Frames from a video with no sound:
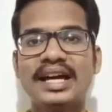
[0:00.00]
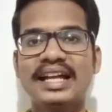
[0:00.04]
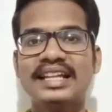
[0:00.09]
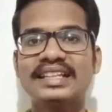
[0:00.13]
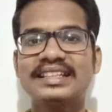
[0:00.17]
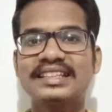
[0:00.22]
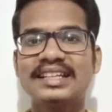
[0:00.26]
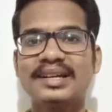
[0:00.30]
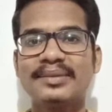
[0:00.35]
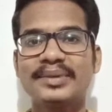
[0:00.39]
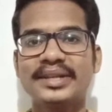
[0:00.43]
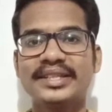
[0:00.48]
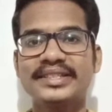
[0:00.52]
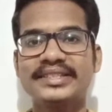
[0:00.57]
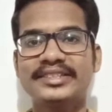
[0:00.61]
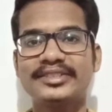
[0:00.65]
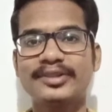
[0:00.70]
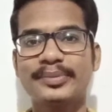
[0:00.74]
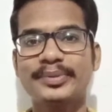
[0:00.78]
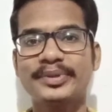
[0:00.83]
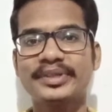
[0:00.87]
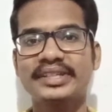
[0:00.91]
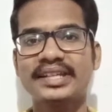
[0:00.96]
আজকে আমরা যে
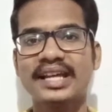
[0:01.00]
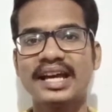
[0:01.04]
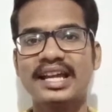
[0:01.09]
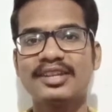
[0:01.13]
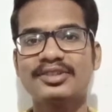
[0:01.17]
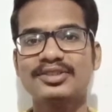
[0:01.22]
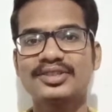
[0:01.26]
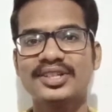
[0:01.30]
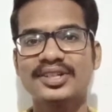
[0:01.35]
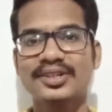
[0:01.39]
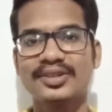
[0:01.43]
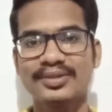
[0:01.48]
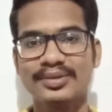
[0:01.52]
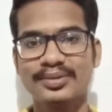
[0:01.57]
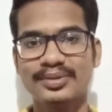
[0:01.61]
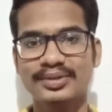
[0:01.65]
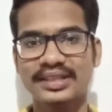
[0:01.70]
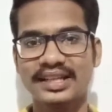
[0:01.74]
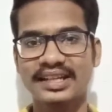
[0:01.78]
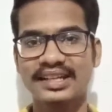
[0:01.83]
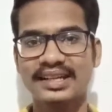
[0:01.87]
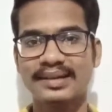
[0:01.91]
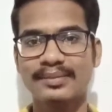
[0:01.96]
টপিকটা আলোচনা করবো
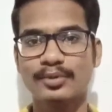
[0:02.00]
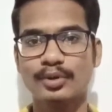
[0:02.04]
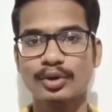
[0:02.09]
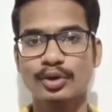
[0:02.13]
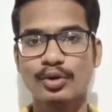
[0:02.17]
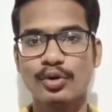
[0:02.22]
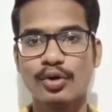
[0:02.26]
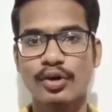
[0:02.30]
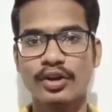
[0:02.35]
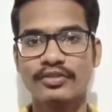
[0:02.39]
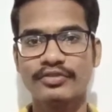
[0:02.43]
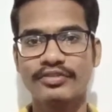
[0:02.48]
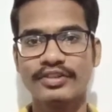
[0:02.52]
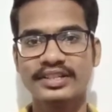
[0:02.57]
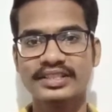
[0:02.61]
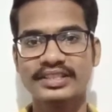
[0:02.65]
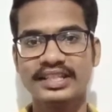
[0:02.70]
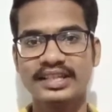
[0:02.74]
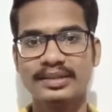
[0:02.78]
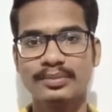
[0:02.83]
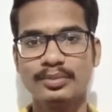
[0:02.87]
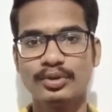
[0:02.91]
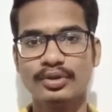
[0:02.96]
তার নাম হলো গলফার্স
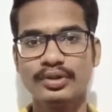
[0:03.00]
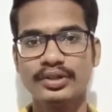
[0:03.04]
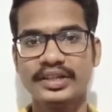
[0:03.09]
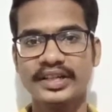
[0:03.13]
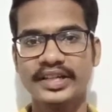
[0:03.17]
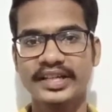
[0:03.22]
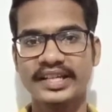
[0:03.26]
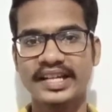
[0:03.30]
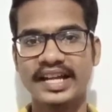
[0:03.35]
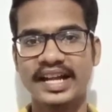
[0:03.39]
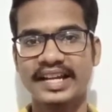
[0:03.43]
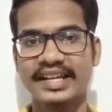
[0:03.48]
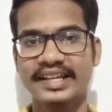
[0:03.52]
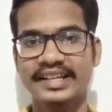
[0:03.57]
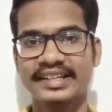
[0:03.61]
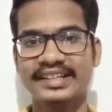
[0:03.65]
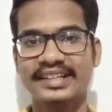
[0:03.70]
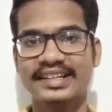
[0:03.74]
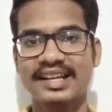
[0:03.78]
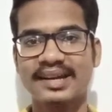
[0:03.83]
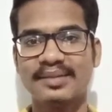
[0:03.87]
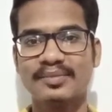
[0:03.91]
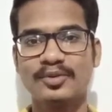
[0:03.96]
এলবো এর আর
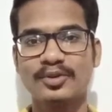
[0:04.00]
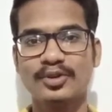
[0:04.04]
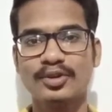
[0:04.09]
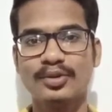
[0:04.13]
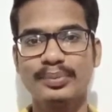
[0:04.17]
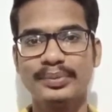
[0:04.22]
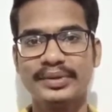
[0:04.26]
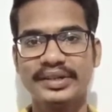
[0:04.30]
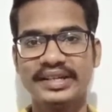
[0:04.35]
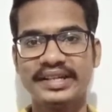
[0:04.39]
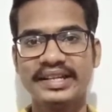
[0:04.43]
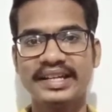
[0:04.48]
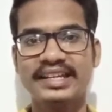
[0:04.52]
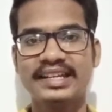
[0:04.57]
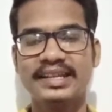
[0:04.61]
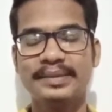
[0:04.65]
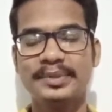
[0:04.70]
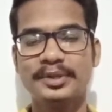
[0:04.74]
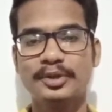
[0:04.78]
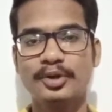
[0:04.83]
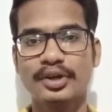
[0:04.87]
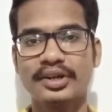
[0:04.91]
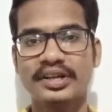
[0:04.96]
একটা নাম হলো মিডিয়াল
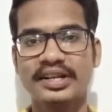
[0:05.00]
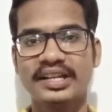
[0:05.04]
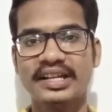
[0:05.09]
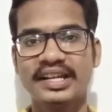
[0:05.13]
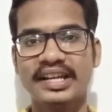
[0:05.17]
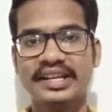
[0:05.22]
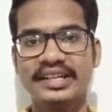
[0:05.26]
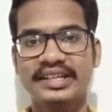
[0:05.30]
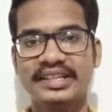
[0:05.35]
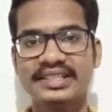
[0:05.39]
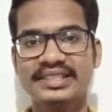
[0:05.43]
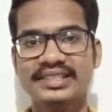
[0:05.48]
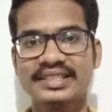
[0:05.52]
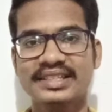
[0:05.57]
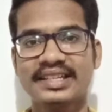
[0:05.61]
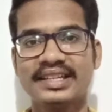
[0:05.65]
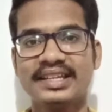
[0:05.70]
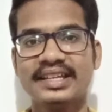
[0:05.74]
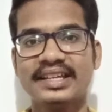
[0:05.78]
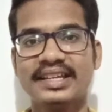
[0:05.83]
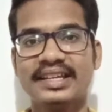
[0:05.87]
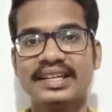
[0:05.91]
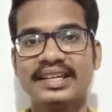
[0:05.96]
এপিকন্ডাইলাইটিস
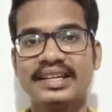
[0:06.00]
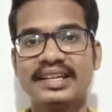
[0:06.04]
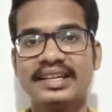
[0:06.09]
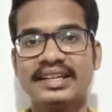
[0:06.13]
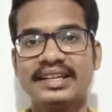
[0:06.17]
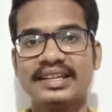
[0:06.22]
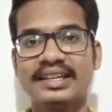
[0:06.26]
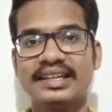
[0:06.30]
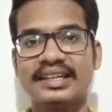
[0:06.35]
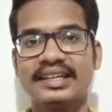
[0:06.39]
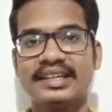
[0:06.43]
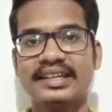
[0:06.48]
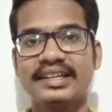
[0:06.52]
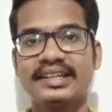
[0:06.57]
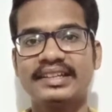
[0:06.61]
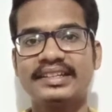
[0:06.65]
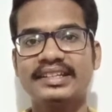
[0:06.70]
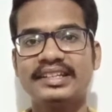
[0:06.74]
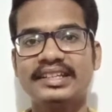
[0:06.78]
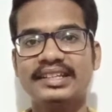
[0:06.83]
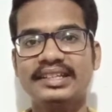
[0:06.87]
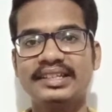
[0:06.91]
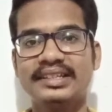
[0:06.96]

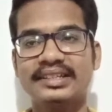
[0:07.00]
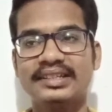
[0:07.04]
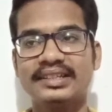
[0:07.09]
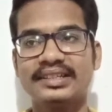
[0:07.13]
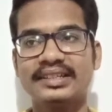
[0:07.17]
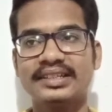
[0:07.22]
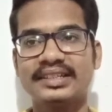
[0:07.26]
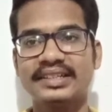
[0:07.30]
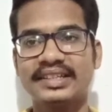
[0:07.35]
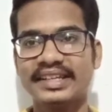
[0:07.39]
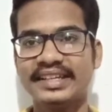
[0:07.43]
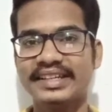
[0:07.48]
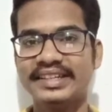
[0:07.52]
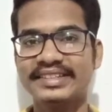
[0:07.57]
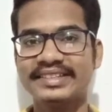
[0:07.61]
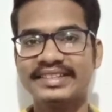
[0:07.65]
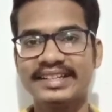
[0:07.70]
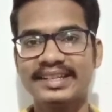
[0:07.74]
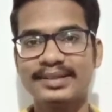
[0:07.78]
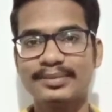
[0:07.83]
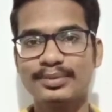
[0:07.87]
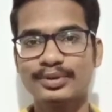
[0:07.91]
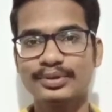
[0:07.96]
এটি টেনিস
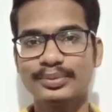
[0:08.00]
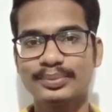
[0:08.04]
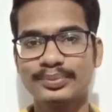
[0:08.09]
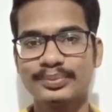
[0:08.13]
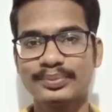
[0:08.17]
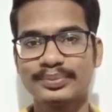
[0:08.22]
এলবোর